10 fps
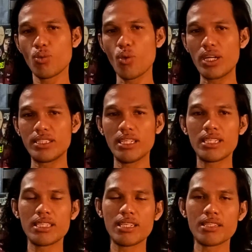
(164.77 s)

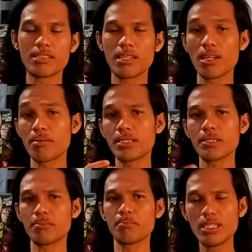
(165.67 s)
wajahnya dan segala
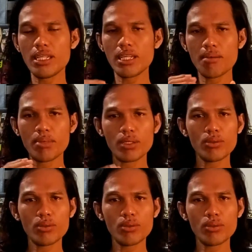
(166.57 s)
macam. Di adegan